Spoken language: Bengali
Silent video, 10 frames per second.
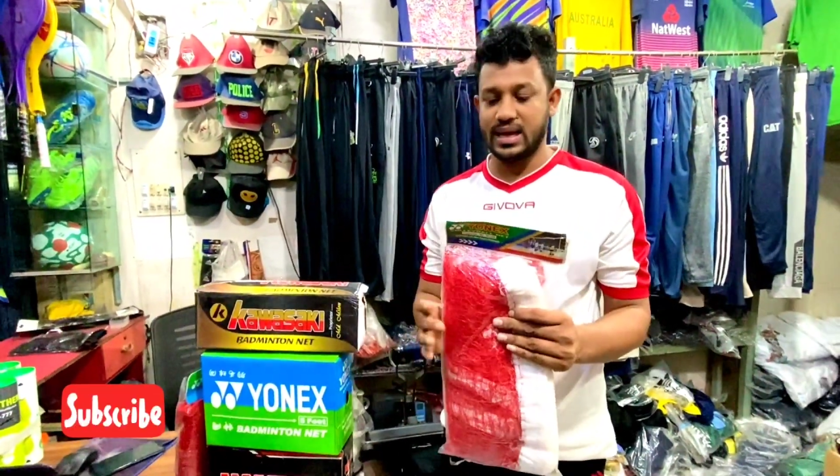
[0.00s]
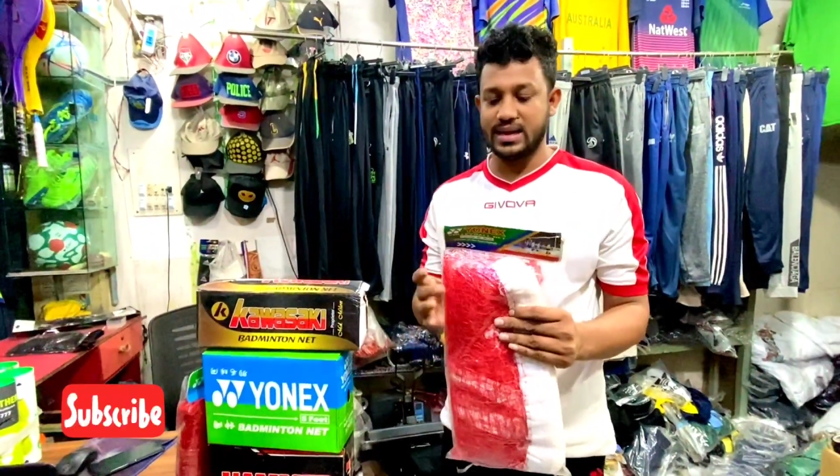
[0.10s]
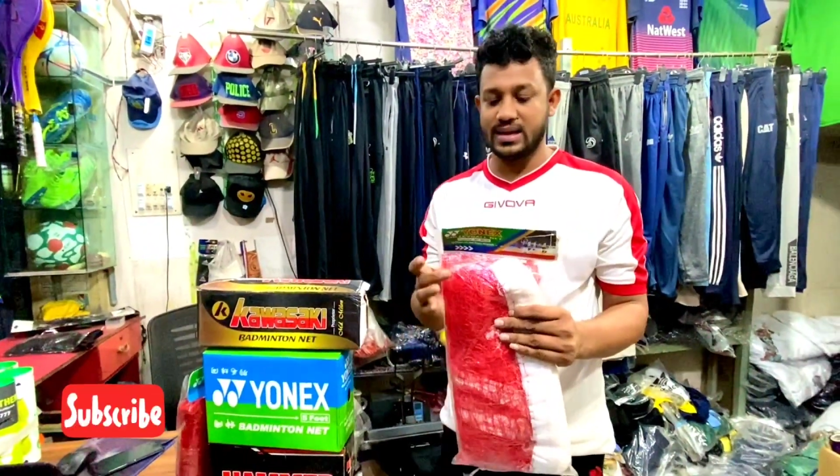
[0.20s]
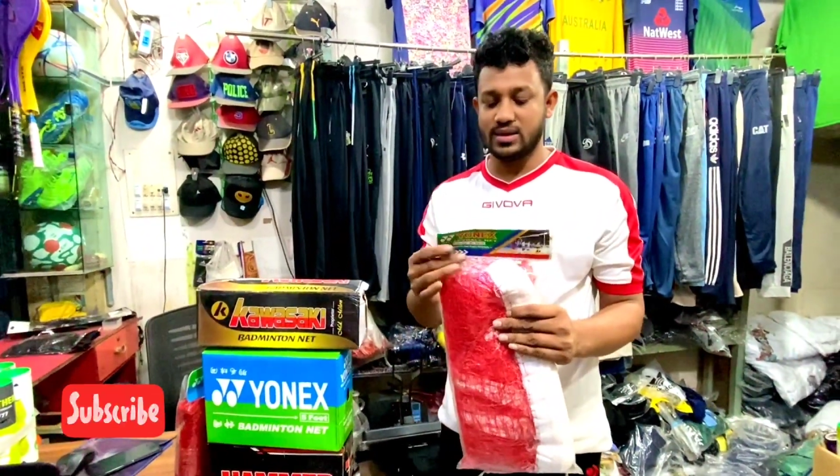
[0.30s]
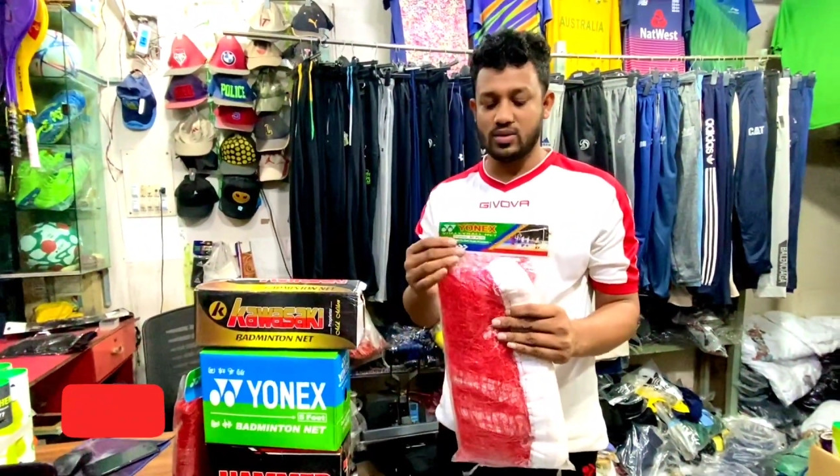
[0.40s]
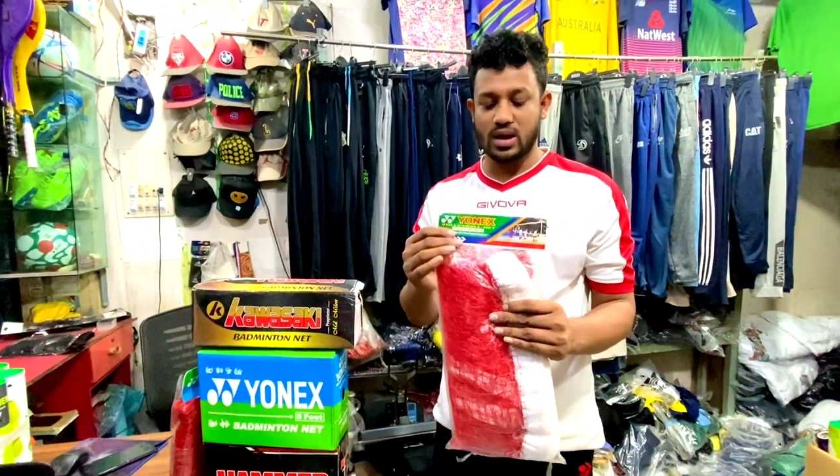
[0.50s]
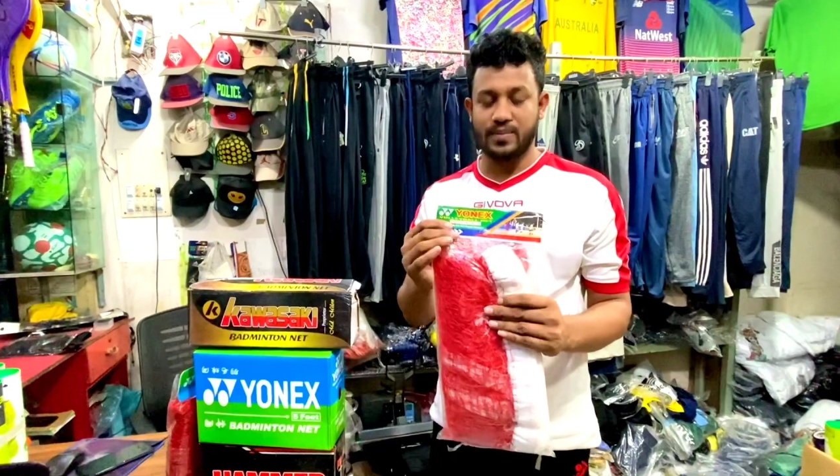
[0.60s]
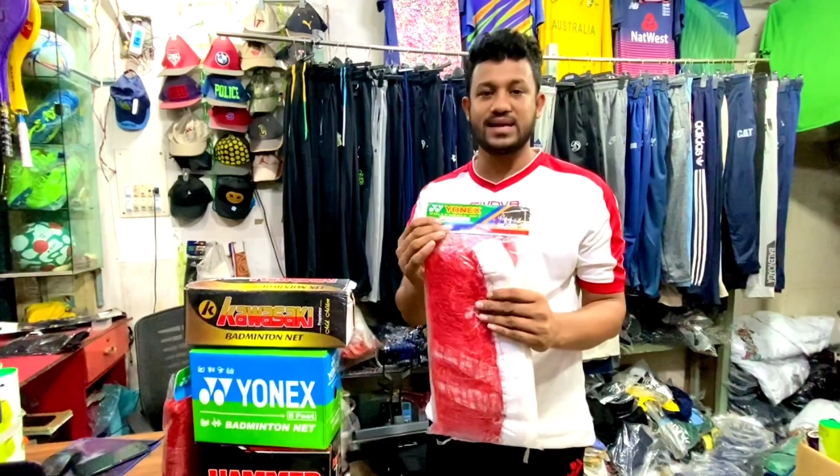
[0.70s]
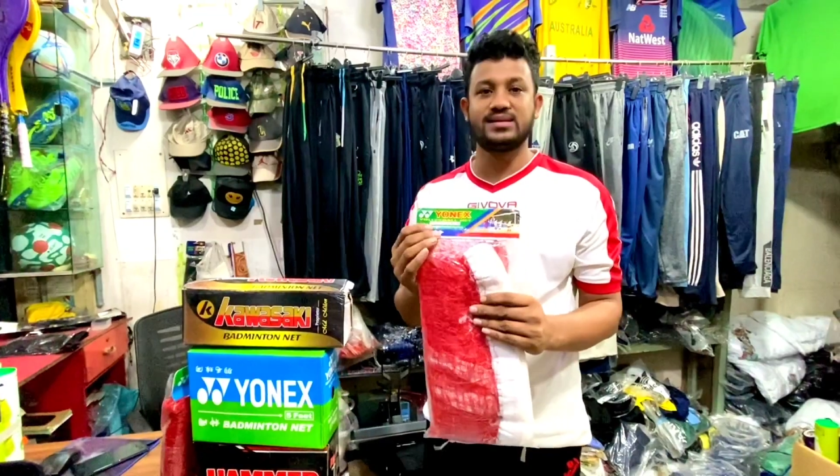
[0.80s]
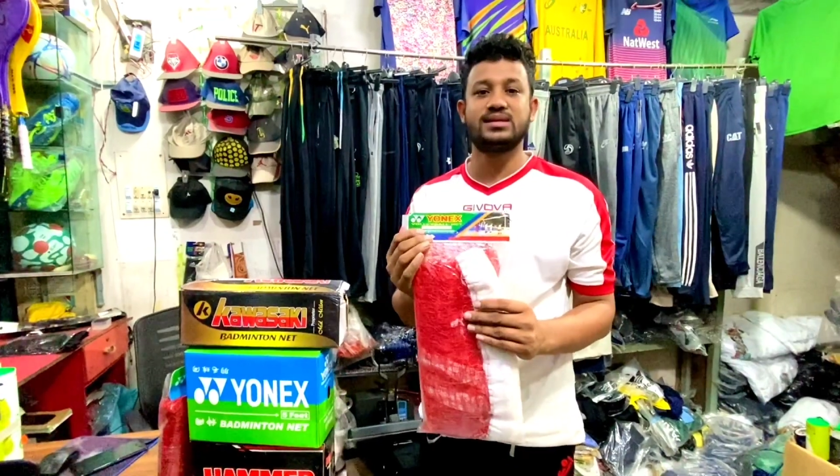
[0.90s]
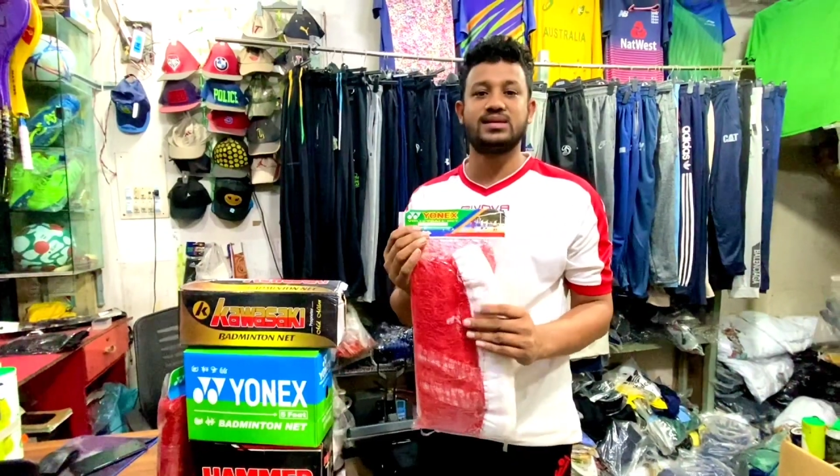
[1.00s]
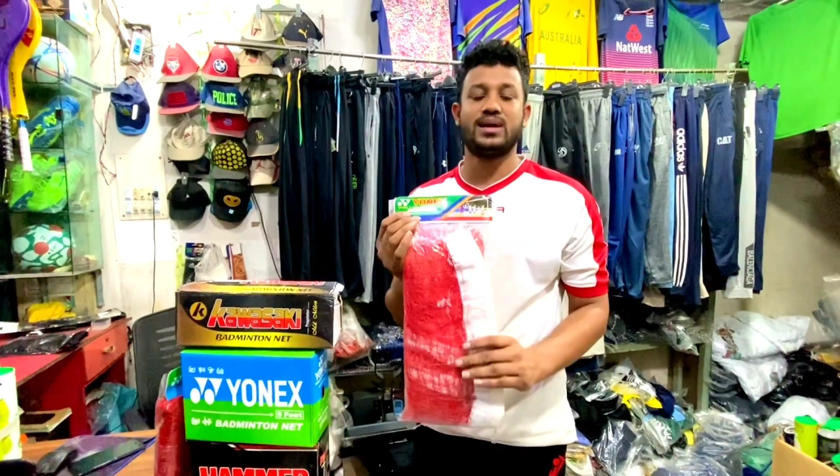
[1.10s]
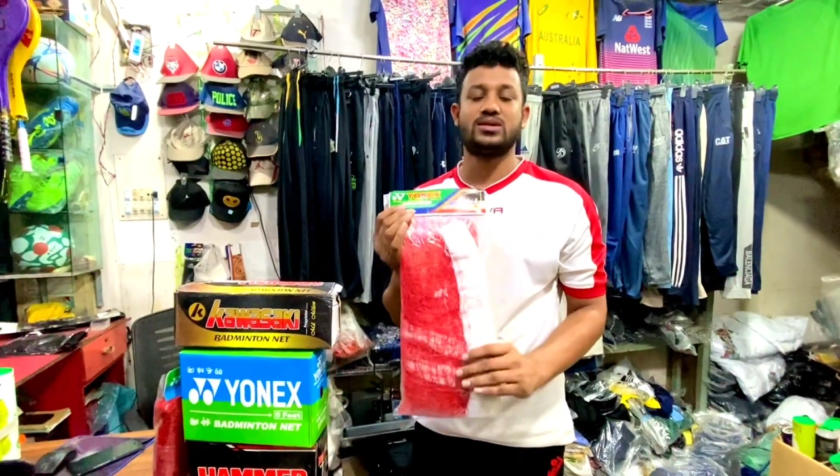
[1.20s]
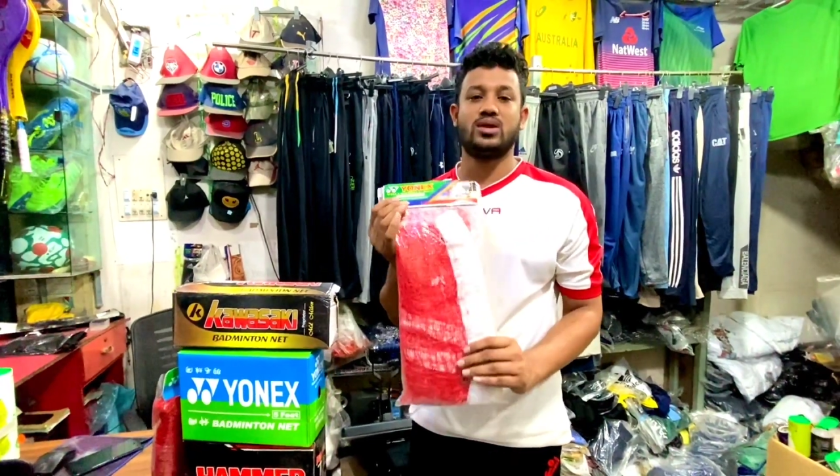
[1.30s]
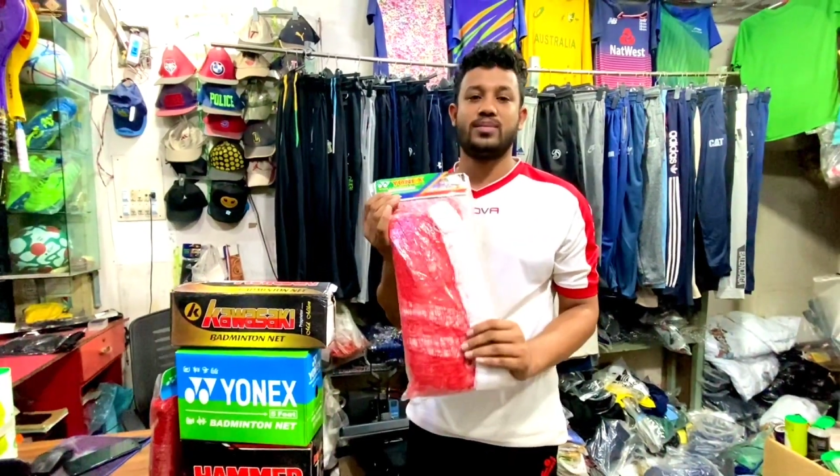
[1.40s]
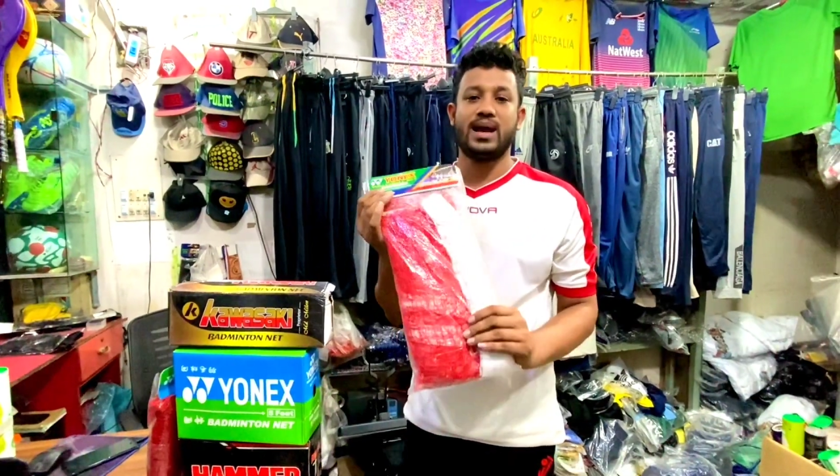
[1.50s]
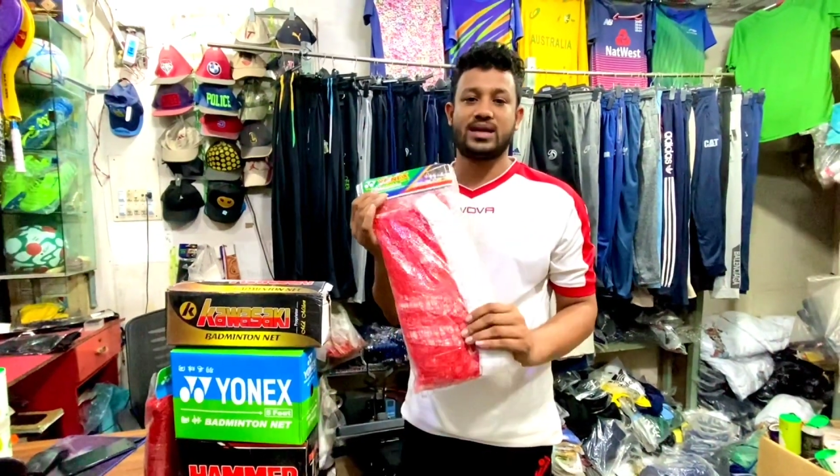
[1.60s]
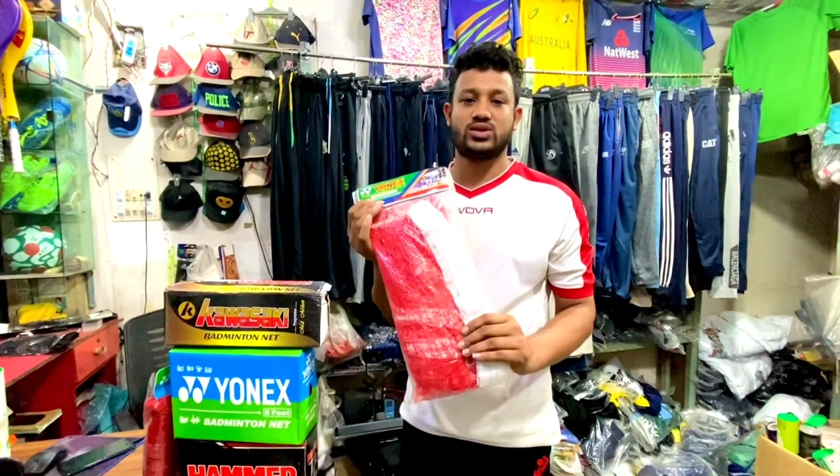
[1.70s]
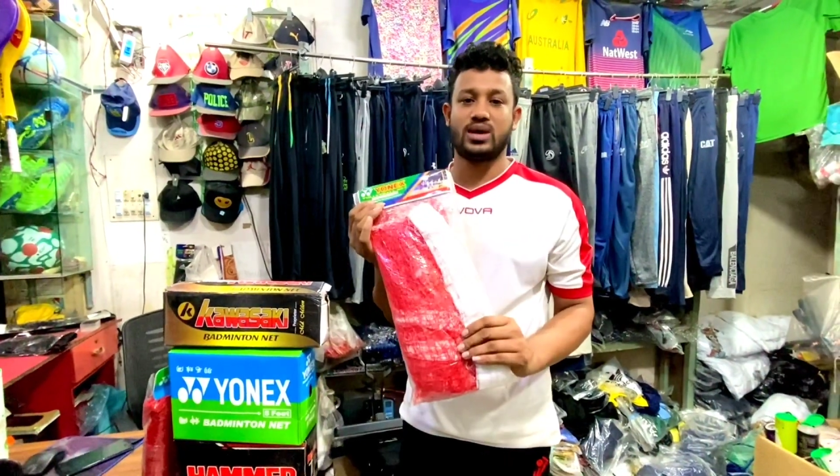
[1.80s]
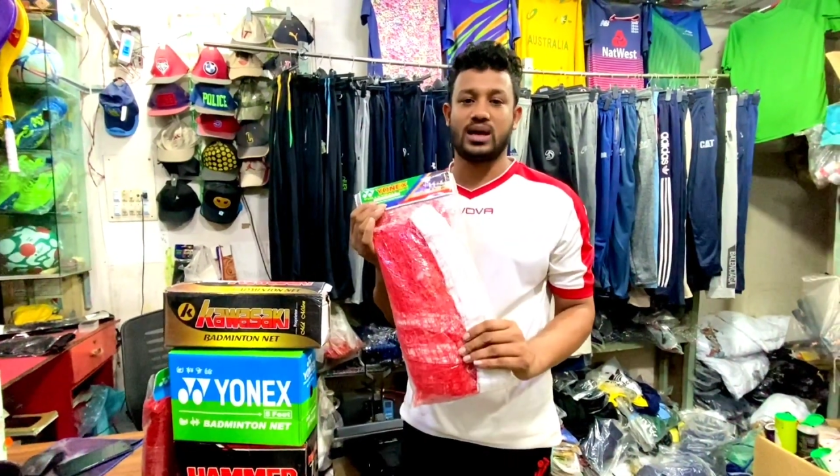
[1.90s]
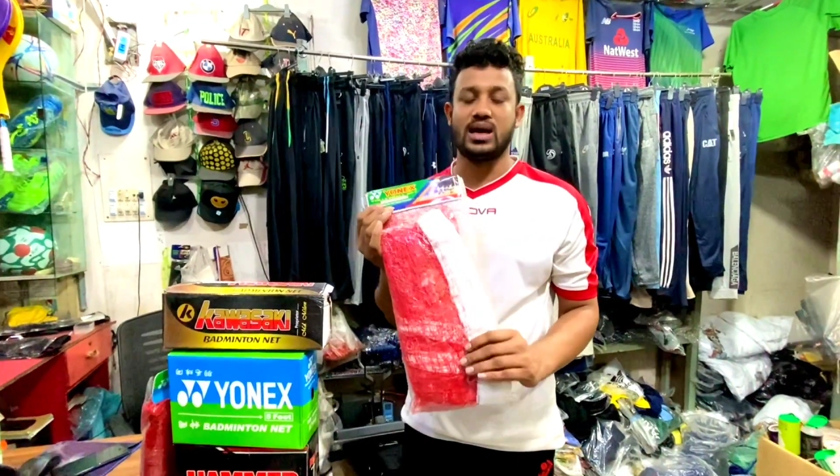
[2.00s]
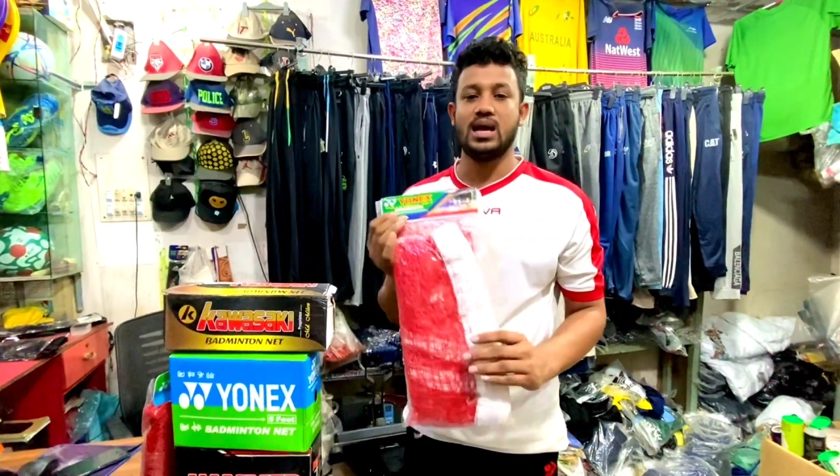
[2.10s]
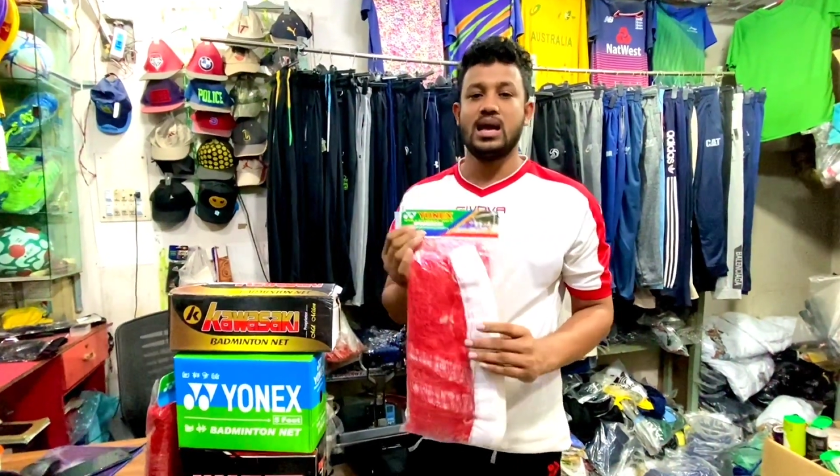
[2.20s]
এইগুলোর প্রাইস দিচ্ছি মাত্র আমরা একশো টাকা